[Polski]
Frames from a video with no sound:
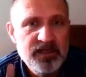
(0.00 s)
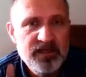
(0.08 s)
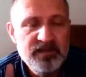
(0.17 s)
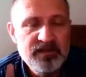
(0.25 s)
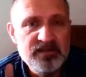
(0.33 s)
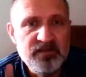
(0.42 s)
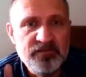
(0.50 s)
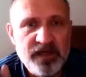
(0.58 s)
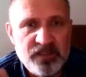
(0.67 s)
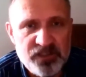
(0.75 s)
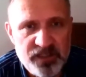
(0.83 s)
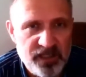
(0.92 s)
y,
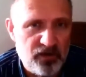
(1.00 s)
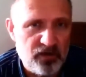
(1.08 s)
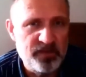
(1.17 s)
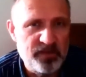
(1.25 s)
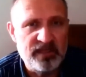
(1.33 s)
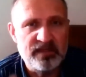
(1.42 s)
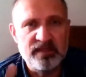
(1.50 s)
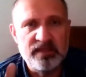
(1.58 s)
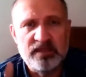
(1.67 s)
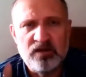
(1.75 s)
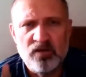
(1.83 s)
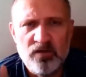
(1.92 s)
twarz tej kobiety,
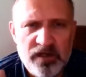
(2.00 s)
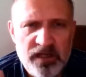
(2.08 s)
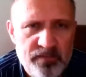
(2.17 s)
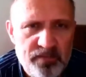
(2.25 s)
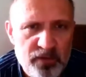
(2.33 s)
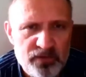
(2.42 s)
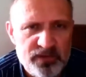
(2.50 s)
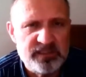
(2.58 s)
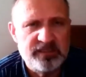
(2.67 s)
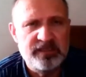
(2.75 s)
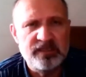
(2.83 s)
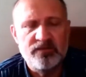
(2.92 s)
kolor jej
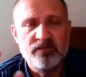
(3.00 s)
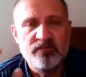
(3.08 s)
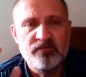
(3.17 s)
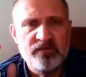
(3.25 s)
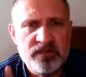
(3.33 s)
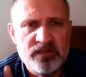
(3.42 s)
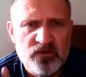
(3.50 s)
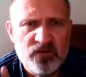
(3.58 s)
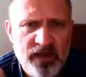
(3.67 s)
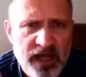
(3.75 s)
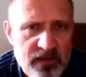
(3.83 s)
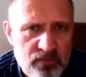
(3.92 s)
bluzki,
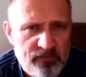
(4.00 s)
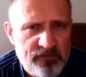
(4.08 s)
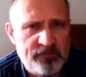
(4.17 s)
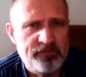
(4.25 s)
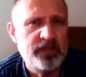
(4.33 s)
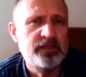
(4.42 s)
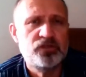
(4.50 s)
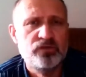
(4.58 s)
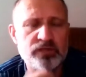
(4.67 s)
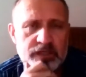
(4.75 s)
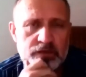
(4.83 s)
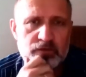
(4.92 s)
światło we wnętrzu
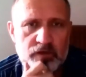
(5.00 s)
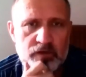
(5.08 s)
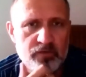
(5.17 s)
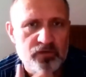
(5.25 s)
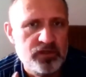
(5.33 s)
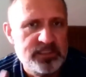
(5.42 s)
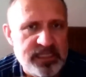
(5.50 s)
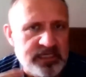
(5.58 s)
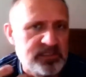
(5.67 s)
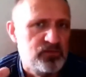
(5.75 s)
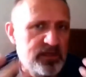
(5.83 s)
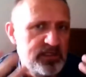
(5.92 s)
tego domu. To jest tak
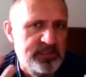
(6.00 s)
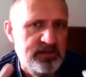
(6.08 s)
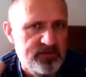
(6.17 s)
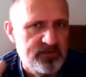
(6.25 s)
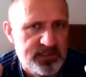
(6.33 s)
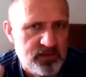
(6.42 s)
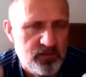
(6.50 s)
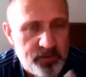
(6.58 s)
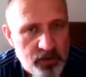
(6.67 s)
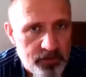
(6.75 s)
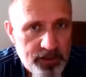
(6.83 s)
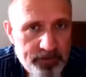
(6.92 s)
sugestywnie
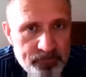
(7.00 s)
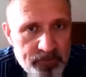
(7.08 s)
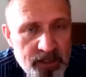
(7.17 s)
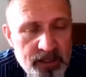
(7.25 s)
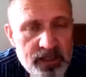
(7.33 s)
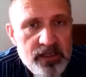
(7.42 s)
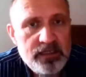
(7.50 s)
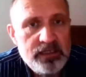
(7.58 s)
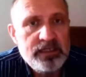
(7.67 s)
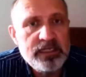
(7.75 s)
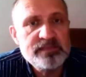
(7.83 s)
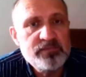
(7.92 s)
zrobione.
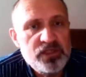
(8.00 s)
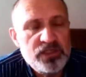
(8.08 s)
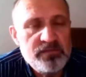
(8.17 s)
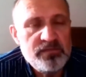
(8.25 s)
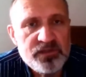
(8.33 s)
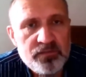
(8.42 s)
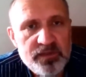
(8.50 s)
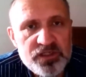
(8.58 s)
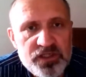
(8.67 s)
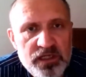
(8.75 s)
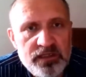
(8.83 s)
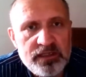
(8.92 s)
Teraz myślimy sobie, że
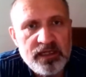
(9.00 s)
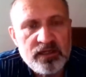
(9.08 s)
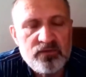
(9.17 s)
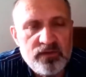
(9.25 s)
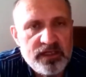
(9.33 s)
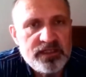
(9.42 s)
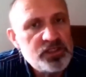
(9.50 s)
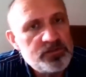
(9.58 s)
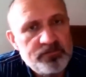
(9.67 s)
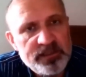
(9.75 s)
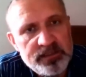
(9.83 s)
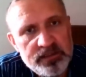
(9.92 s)
literatura też
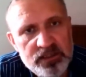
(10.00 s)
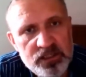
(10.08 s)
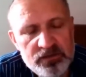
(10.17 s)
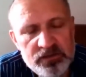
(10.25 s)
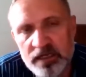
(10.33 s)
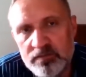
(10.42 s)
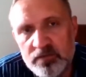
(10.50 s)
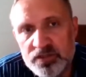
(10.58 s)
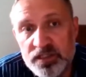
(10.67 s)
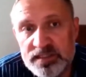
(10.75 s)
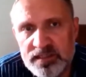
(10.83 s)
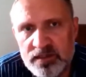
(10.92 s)
by tak może
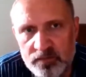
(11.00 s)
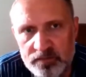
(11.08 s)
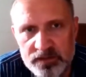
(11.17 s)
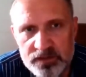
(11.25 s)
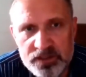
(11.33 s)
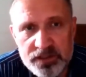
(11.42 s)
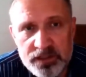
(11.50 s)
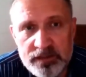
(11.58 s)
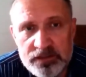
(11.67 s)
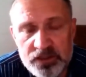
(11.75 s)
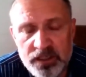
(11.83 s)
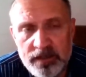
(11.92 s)
zrobić, nie?
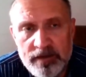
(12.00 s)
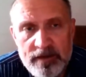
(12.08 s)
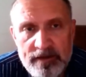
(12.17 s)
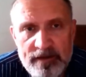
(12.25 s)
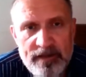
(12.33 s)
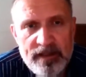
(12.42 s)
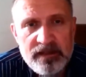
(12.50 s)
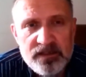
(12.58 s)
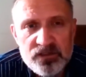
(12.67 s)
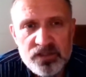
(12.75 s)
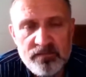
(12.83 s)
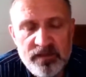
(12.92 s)
Że,
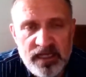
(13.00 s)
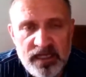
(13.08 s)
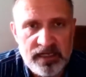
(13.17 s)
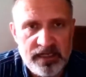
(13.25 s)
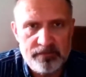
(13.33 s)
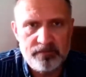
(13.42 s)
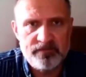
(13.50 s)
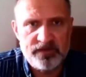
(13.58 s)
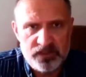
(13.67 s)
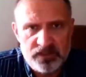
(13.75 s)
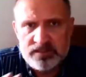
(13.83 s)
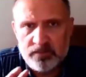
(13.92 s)
że my nagle
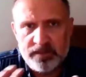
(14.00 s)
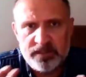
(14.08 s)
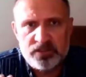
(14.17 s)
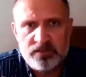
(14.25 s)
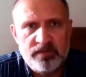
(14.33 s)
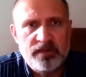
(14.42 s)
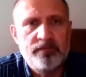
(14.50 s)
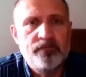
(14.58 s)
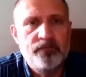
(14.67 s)
właśnie zobaczymy